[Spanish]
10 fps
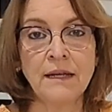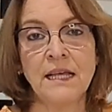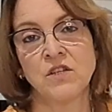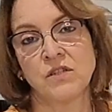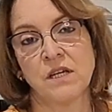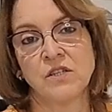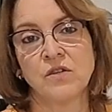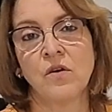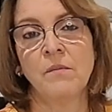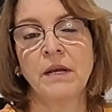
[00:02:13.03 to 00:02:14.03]
la
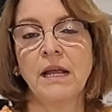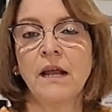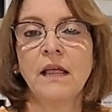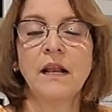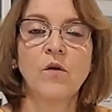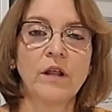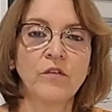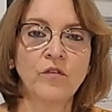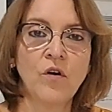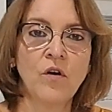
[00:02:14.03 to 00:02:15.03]
Asociación Americana del
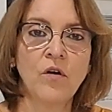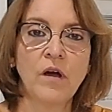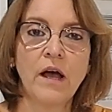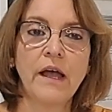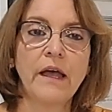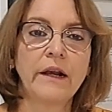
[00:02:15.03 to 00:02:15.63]
Corazón eh,